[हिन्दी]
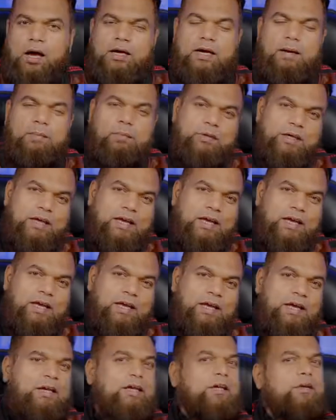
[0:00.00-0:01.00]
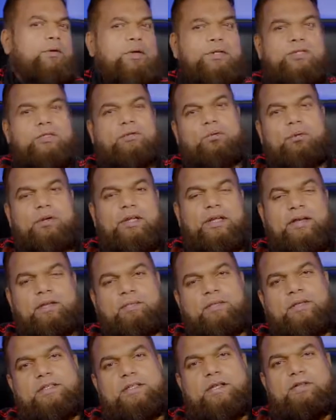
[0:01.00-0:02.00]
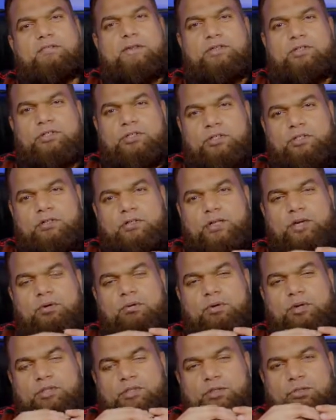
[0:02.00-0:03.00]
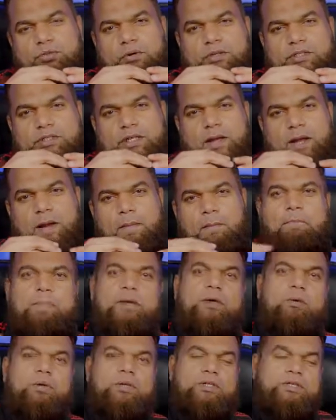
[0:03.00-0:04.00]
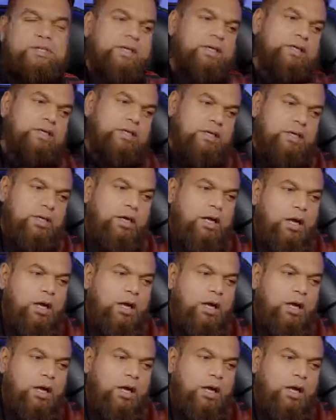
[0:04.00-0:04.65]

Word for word: अगर आपको ये लगे कि यार ये ड्यूरेशन थोड़ी है इसकी ट्रांजिशन की ड्यूरेशन थोड़ी सी लंबी होनी चाहिए थी